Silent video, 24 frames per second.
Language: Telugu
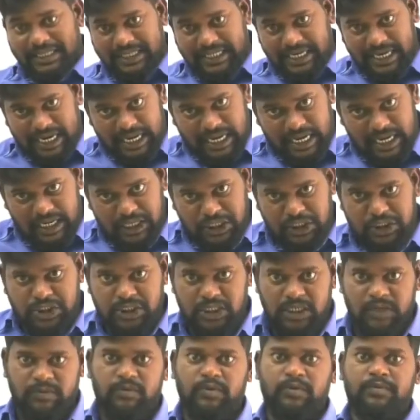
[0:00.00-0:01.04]
భద్రకాళి
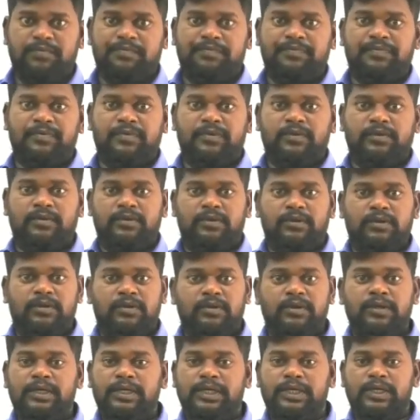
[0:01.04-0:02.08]
చెరువు
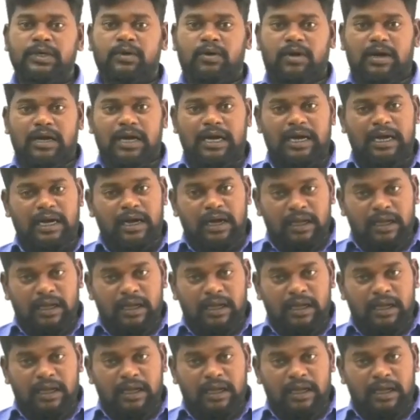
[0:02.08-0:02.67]
ఈ యొక్క